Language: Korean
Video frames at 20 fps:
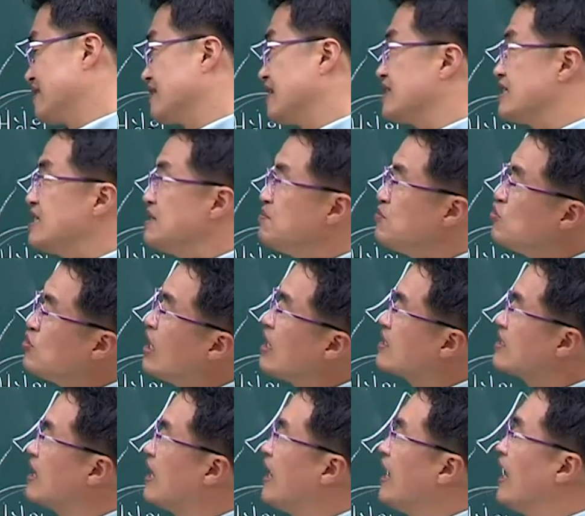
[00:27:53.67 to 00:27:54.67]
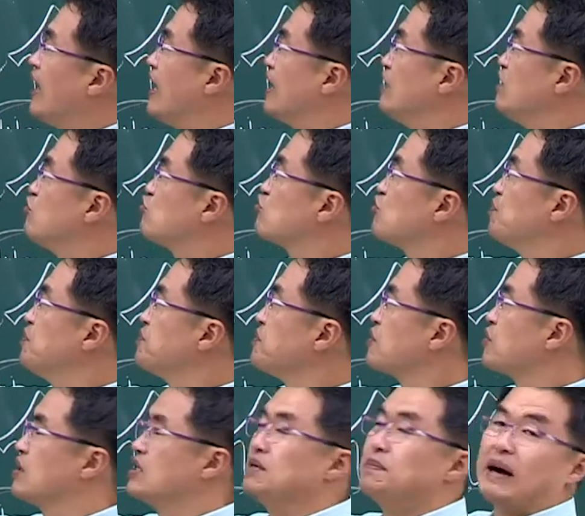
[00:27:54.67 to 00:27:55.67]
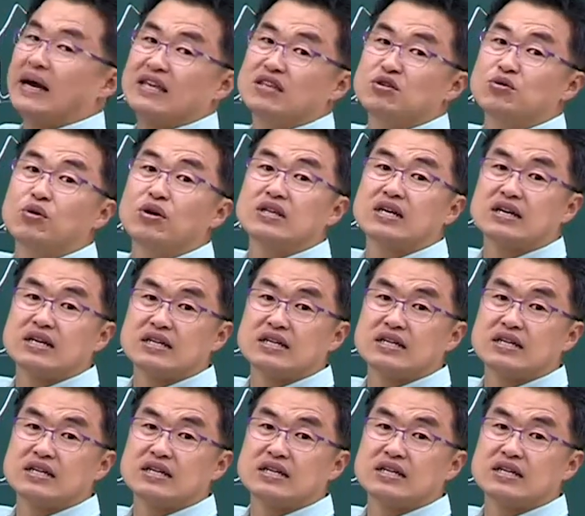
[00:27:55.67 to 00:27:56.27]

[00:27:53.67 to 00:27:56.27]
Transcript: 신문학 때이 육두품들을 굉장히 많이 등용했다